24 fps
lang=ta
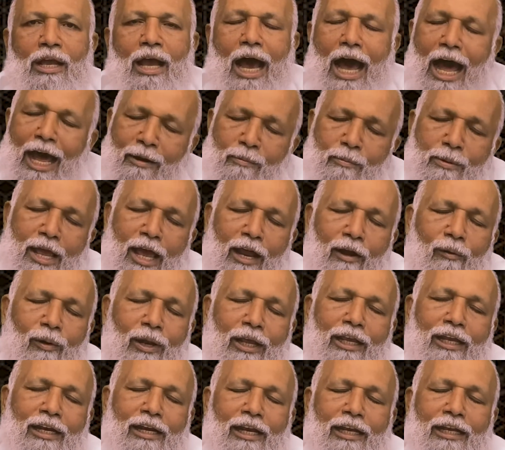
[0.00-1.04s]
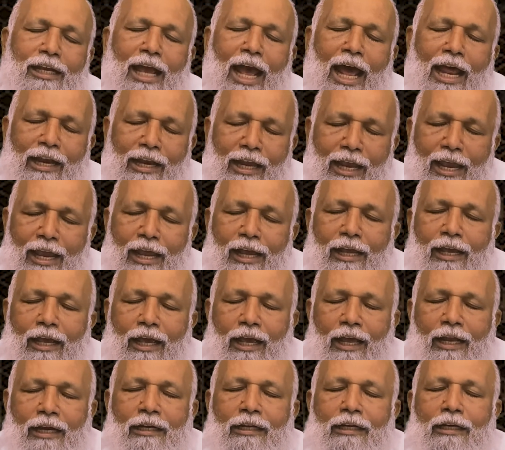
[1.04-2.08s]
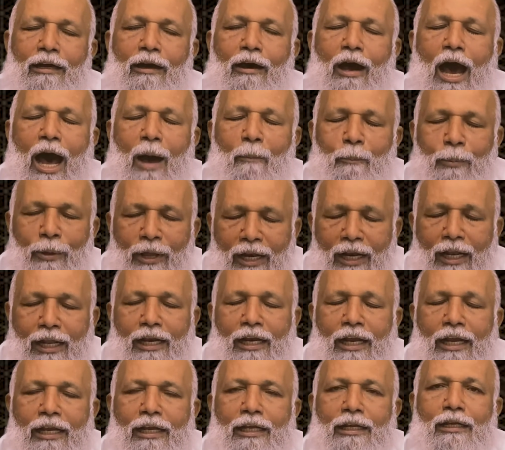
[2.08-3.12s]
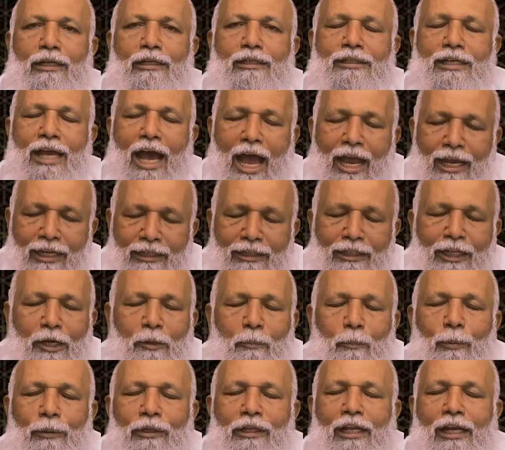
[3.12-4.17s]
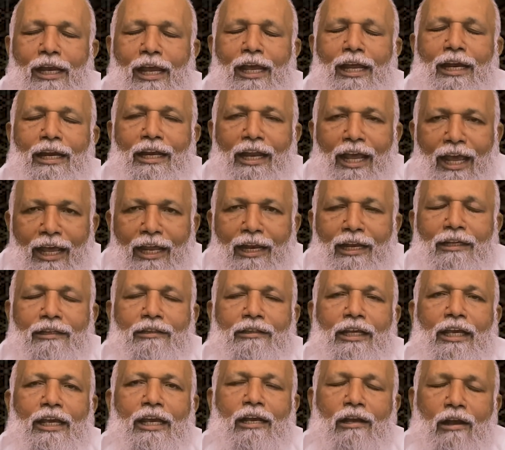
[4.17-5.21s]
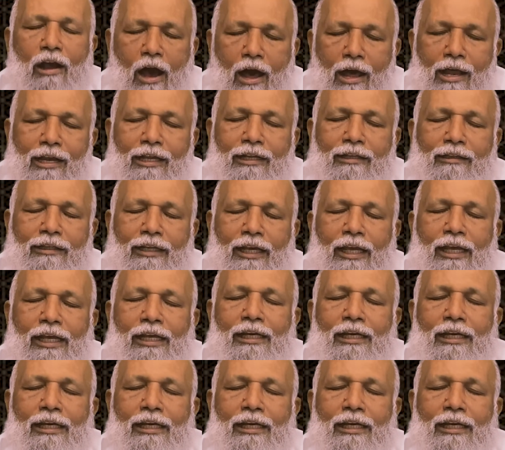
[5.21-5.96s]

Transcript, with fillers: அருமையானுடைய இன்றைக்கு அநேக பிறரை நியாயம் தீர்ப்பதிலே நேரத்தை காலத்தை